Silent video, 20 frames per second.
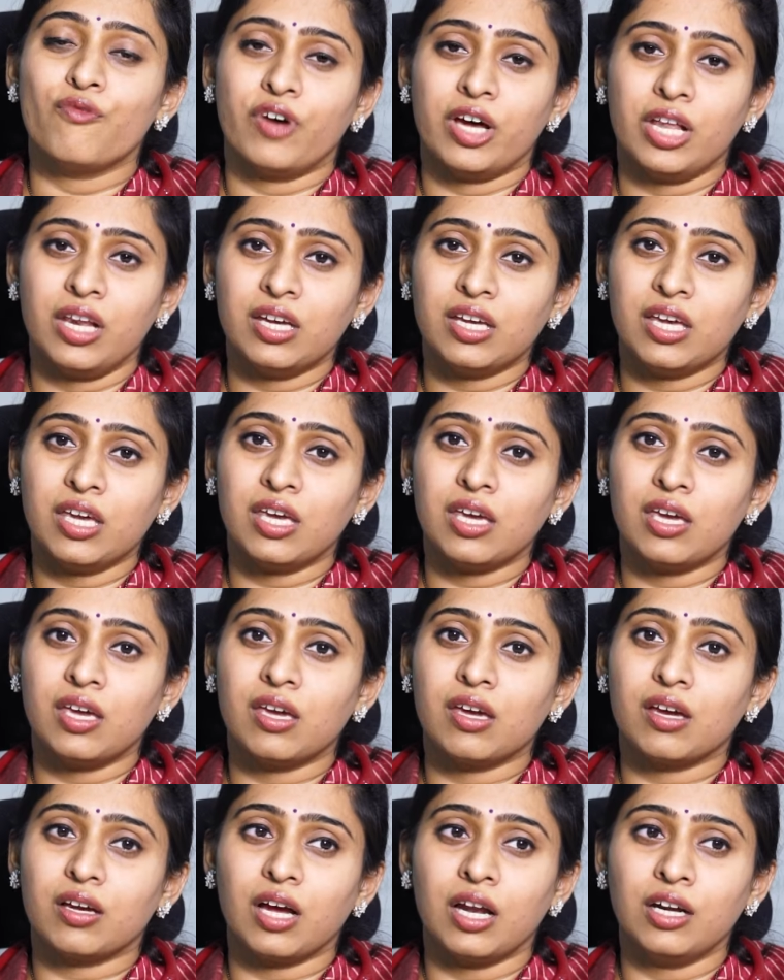వాళ్ళకి
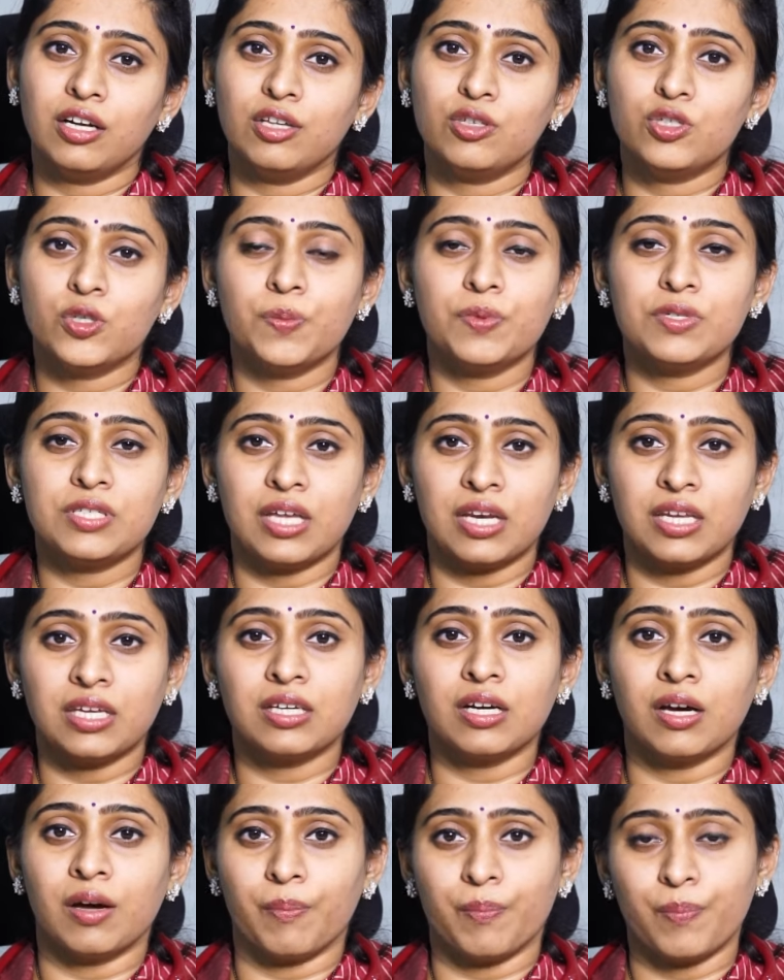కంటి చూపు
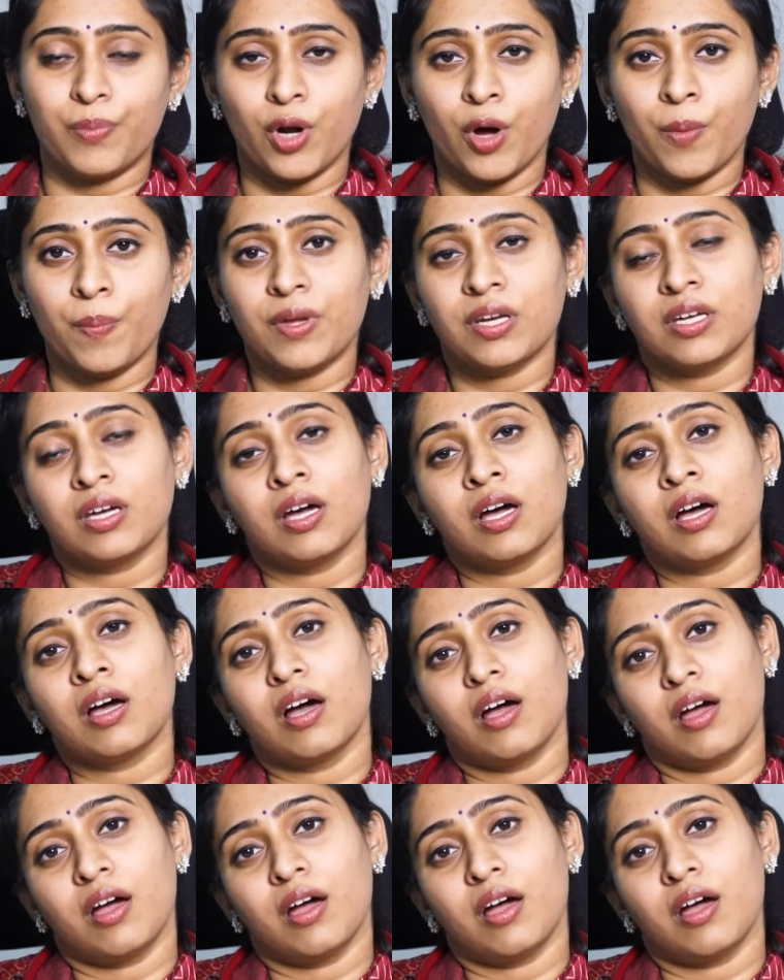సరిగ్గా ప్రాపర్గా